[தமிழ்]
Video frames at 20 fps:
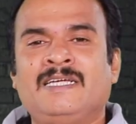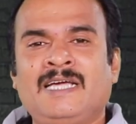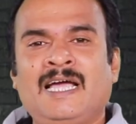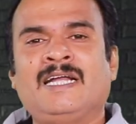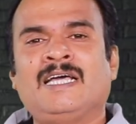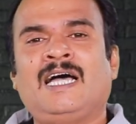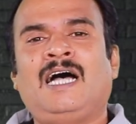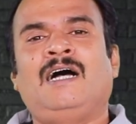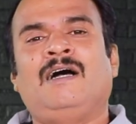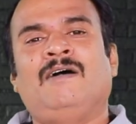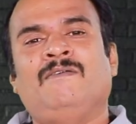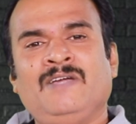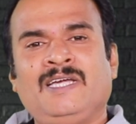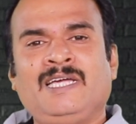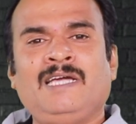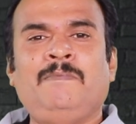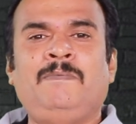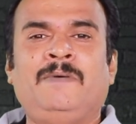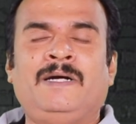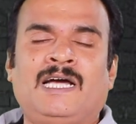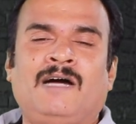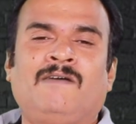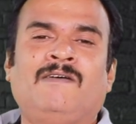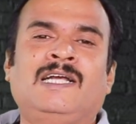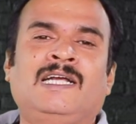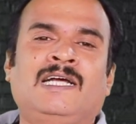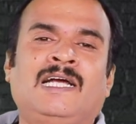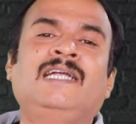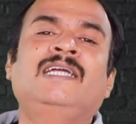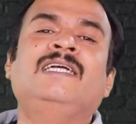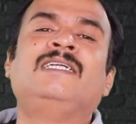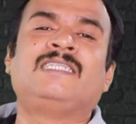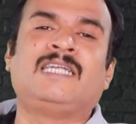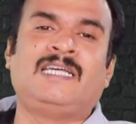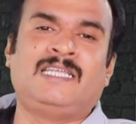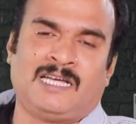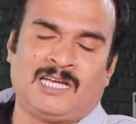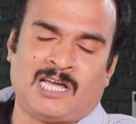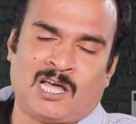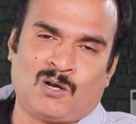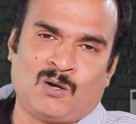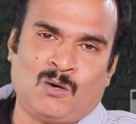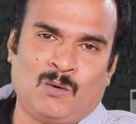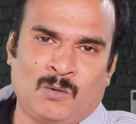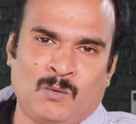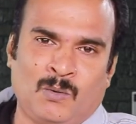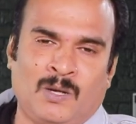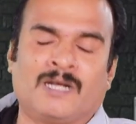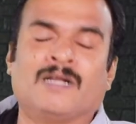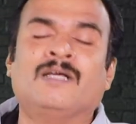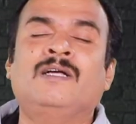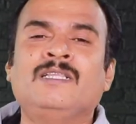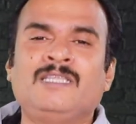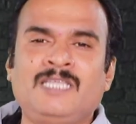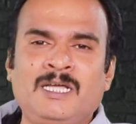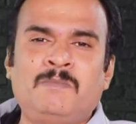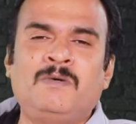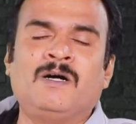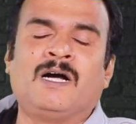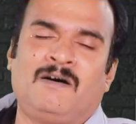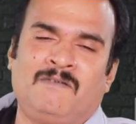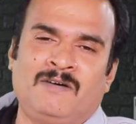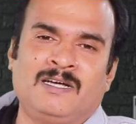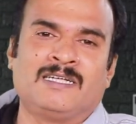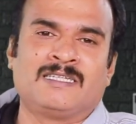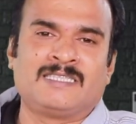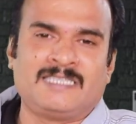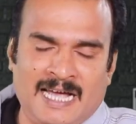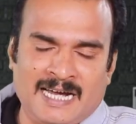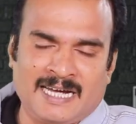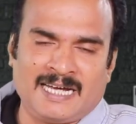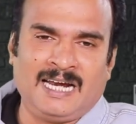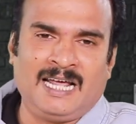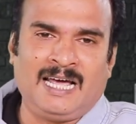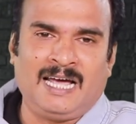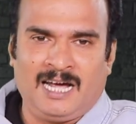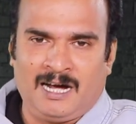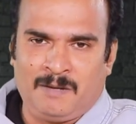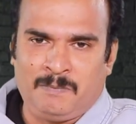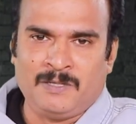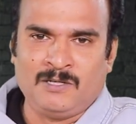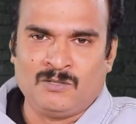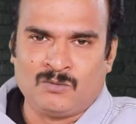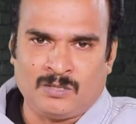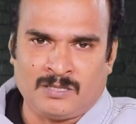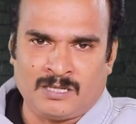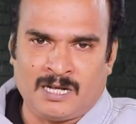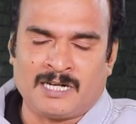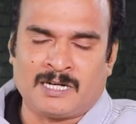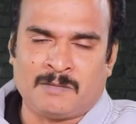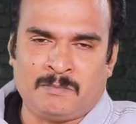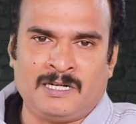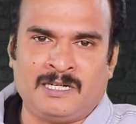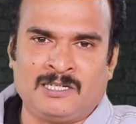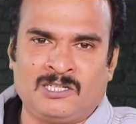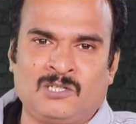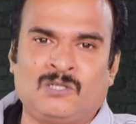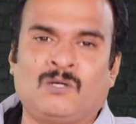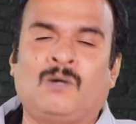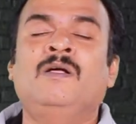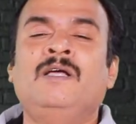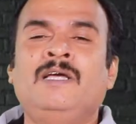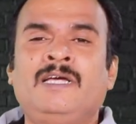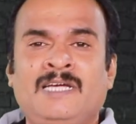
ஏன்னா விக்கிபீடியாவில் எடிட் செய்த யாரோ ஒருவர் திமுகவை சேர்க்கலை அப்படின்னு சொல்லி தான் நம்ம நினச்சிக்கணும்